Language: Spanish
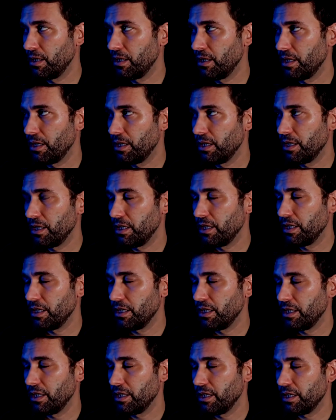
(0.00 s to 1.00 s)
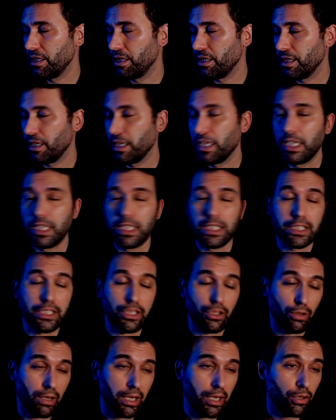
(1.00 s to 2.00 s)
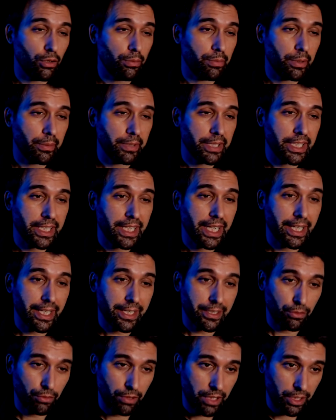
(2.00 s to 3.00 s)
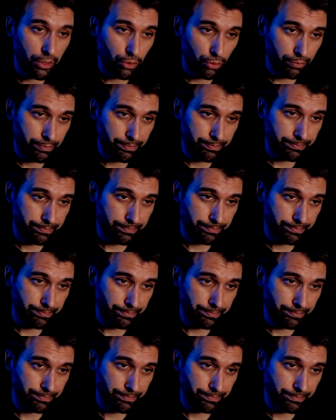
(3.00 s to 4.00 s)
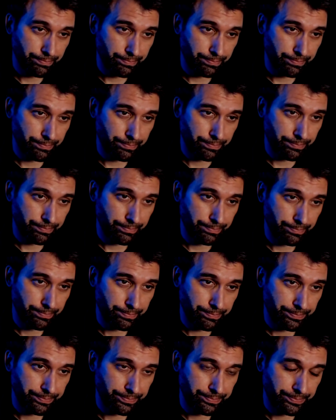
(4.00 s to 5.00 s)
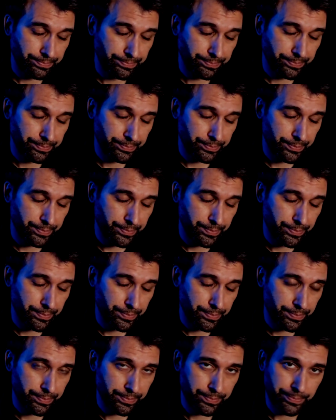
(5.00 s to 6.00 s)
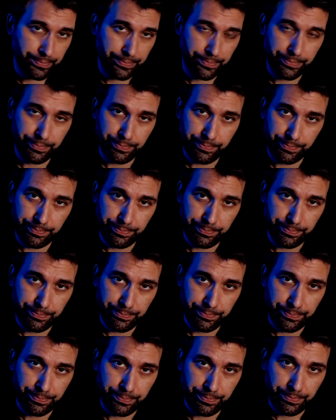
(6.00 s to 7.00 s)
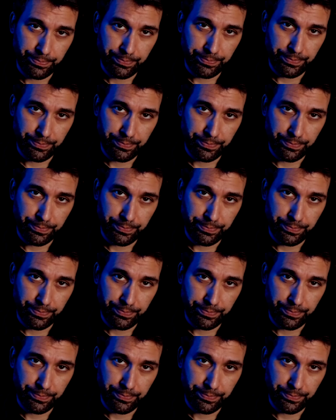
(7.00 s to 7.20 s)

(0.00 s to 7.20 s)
Hazlo. Si lo hago, ¿prometes callarte un rato? Mm, puede que sí, puede que no. Ya veremos.